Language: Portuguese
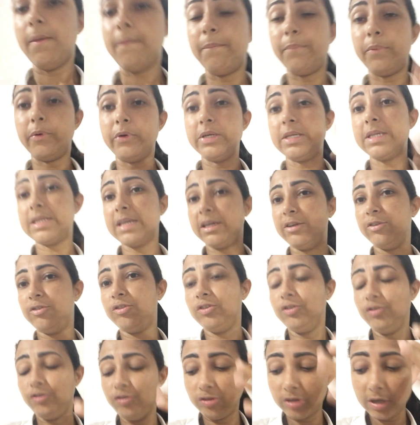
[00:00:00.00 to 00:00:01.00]
Pois é,
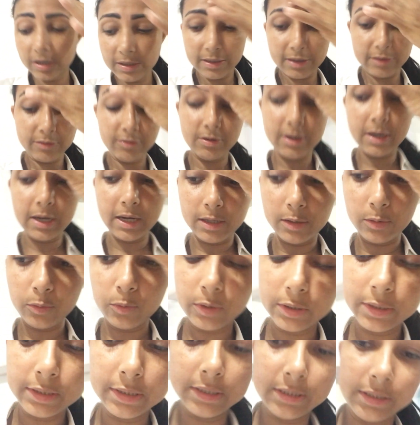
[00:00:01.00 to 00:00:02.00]
gente, já tá com calor
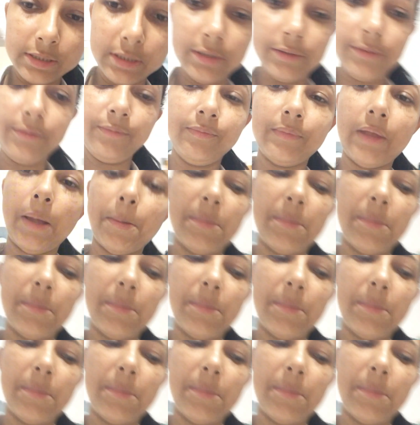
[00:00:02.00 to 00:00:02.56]
aqui, tá